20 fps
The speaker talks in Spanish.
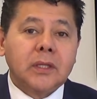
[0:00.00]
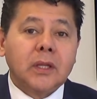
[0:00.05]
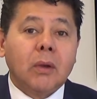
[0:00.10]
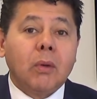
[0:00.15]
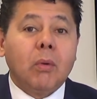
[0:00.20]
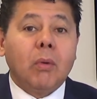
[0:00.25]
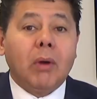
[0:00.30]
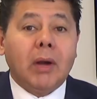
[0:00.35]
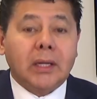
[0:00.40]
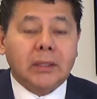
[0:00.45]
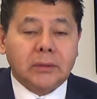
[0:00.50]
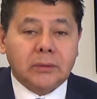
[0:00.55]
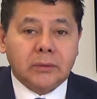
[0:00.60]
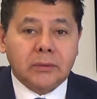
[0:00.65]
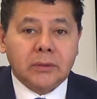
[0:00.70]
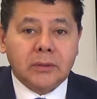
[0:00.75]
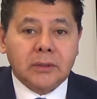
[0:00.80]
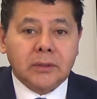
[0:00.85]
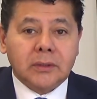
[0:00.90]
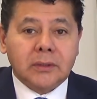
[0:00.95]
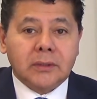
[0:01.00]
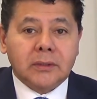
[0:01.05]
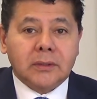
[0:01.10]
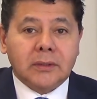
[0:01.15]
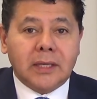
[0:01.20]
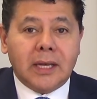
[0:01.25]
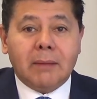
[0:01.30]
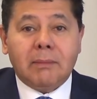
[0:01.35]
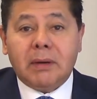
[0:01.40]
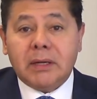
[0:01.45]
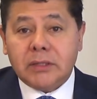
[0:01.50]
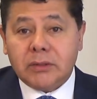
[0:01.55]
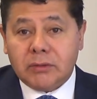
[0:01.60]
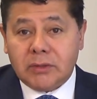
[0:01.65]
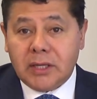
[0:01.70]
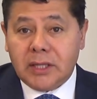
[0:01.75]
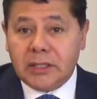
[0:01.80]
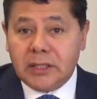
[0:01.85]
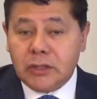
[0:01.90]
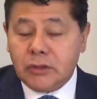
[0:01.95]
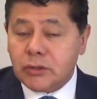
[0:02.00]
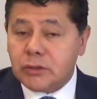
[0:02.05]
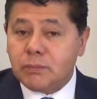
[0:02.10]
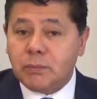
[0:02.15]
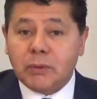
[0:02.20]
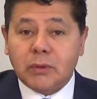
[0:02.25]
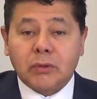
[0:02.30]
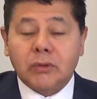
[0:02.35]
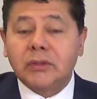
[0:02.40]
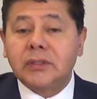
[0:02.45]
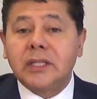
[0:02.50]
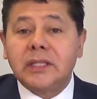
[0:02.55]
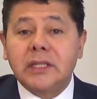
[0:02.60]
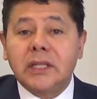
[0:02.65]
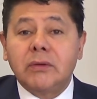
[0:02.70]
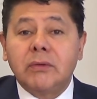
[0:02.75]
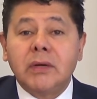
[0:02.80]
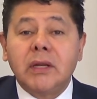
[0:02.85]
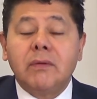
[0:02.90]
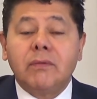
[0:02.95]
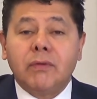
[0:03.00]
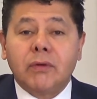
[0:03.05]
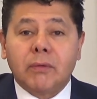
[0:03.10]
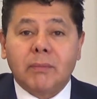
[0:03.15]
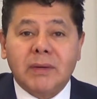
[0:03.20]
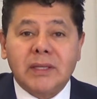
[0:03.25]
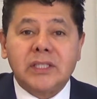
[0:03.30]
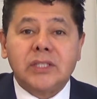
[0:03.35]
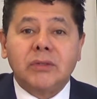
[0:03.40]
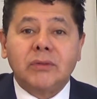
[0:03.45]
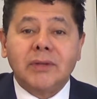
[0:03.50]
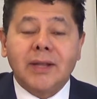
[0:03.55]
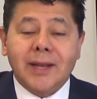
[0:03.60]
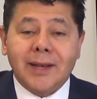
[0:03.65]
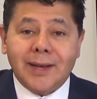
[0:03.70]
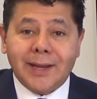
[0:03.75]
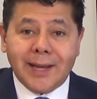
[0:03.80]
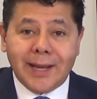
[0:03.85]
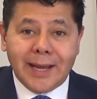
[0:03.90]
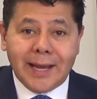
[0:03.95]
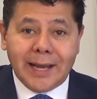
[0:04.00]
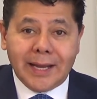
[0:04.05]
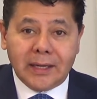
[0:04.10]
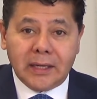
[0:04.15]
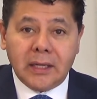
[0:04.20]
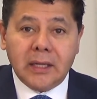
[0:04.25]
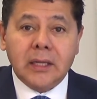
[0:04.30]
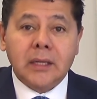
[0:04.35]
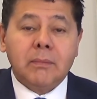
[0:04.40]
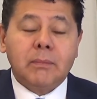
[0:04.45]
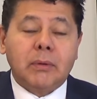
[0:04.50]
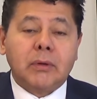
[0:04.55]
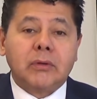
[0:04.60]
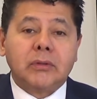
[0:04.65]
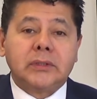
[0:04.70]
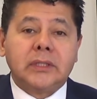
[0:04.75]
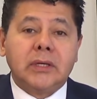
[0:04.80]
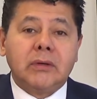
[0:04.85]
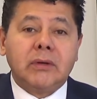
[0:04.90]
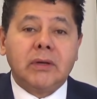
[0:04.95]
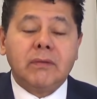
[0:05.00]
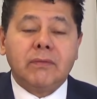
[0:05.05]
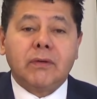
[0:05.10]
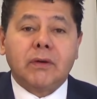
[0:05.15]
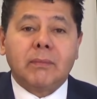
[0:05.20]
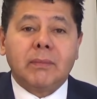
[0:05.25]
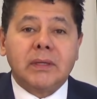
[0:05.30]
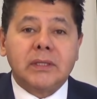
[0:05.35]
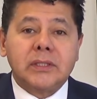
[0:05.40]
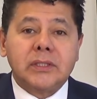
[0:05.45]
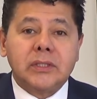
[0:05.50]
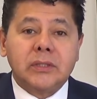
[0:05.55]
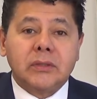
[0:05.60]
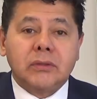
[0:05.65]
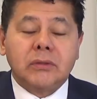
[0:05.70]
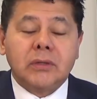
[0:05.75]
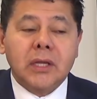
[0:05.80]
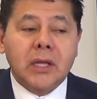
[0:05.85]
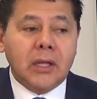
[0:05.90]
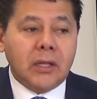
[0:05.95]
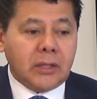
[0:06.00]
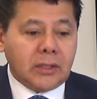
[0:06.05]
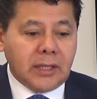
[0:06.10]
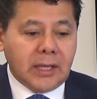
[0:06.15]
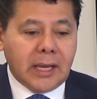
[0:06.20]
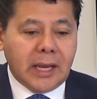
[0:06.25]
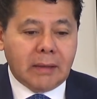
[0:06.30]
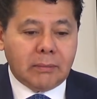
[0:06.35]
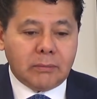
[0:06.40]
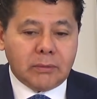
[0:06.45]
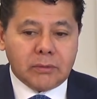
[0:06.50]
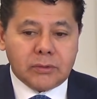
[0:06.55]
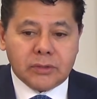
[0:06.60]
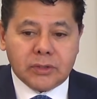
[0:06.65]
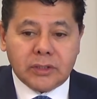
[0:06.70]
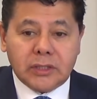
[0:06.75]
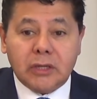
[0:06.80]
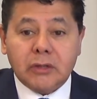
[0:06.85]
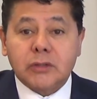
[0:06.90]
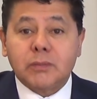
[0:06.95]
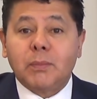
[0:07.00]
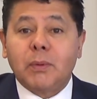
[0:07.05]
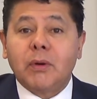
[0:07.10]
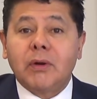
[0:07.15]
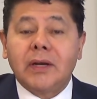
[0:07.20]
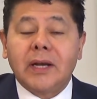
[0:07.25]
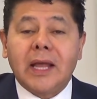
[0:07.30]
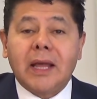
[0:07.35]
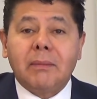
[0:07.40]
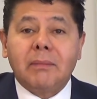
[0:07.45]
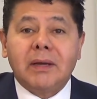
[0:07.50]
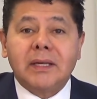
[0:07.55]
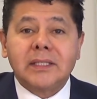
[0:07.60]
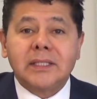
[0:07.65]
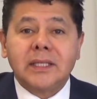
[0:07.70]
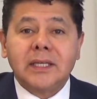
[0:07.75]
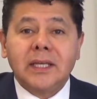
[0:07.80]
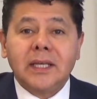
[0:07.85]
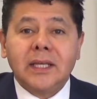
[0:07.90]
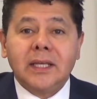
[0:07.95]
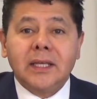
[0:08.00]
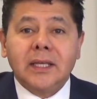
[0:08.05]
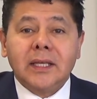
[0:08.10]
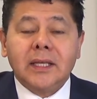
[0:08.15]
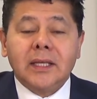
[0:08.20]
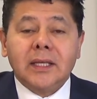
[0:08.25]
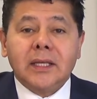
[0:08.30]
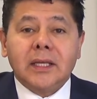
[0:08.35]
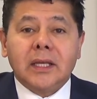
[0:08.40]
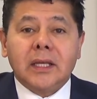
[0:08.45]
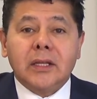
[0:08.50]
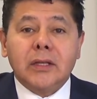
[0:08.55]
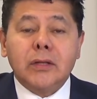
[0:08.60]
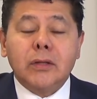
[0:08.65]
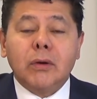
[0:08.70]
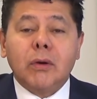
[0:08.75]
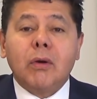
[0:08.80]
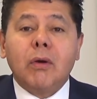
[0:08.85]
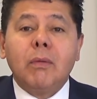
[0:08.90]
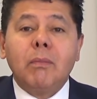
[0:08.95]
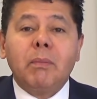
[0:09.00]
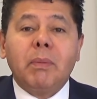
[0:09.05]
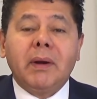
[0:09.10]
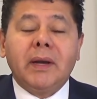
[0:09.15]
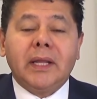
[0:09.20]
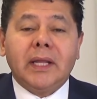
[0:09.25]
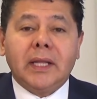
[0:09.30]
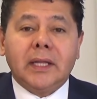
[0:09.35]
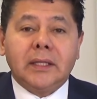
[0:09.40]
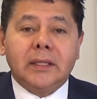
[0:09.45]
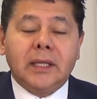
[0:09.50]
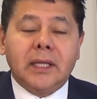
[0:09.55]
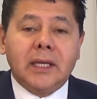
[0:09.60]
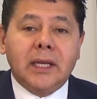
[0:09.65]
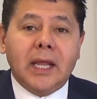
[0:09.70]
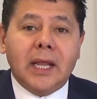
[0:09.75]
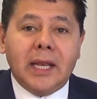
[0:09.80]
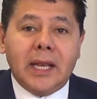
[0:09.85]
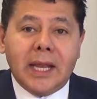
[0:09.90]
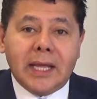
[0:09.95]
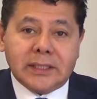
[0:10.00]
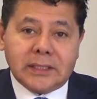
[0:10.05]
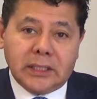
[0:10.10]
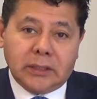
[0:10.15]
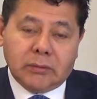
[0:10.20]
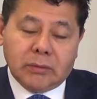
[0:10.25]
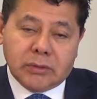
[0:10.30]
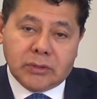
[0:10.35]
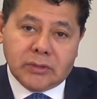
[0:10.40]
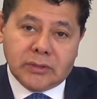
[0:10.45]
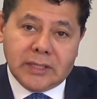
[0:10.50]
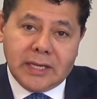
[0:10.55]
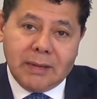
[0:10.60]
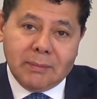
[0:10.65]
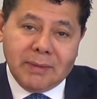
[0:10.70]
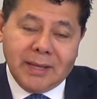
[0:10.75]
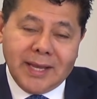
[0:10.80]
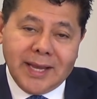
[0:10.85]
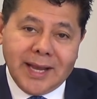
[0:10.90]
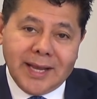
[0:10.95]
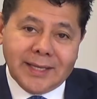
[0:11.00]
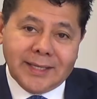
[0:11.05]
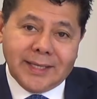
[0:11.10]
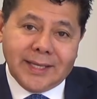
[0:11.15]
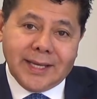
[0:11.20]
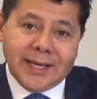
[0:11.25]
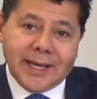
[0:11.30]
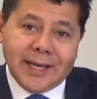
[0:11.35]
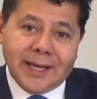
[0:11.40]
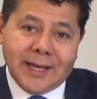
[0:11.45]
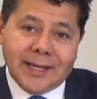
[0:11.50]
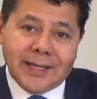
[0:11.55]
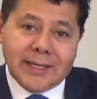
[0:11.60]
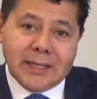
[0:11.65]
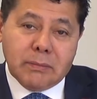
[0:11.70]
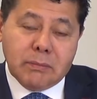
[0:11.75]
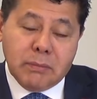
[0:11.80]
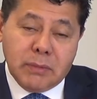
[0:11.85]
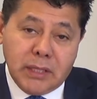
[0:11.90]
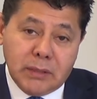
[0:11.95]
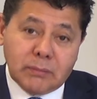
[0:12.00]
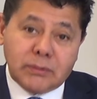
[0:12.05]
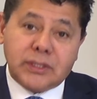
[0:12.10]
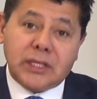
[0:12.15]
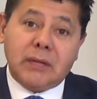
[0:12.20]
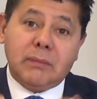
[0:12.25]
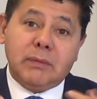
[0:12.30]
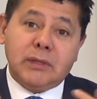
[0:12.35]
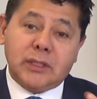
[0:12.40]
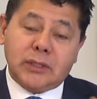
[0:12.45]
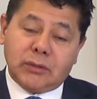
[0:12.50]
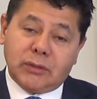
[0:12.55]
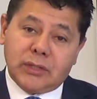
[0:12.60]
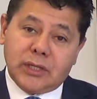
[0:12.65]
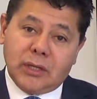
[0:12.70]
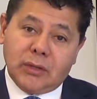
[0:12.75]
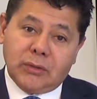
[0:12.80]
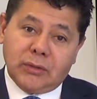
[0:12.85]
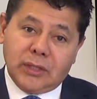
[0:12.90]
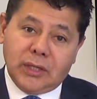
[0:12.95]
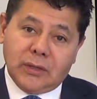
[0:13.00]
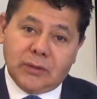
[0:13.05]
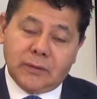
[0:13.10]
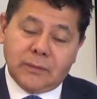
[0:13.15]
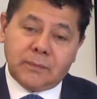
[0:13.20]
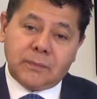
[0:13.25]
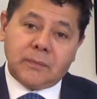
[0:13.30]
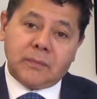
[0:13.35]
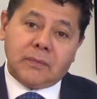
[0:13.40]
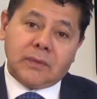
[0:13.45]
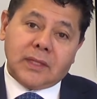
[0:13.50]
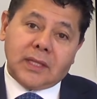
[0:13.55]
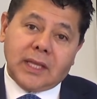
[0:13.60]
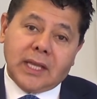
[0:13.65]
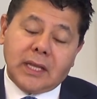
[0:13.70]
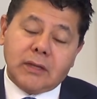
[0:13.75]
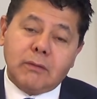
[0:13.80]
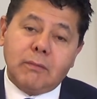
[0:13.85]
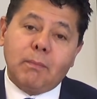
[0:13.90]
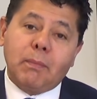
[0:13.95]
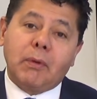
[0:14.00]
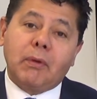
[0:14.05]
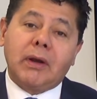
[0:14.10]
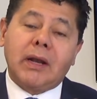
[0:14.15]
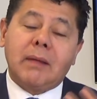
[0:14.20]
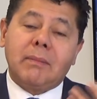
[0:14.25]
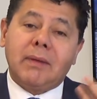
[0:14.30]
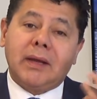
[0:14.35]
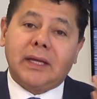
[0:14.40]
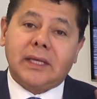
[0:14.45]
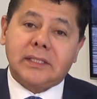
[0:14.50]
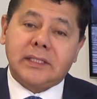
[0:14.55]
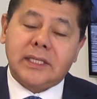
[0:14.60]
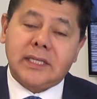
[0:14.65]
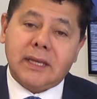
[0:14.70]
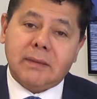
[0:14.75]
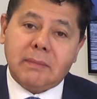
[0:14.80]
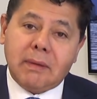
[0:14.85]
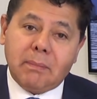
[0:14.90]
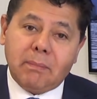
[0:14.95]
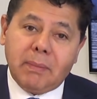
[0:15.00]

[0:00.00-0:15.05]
Cuando la mayoría de ellos por no tener una información legal, por no tener una información, digamos, de los programas, no comprenden la situación de la mecánica y mismo si el ministro ya lo dijo, que hay un programa que se llama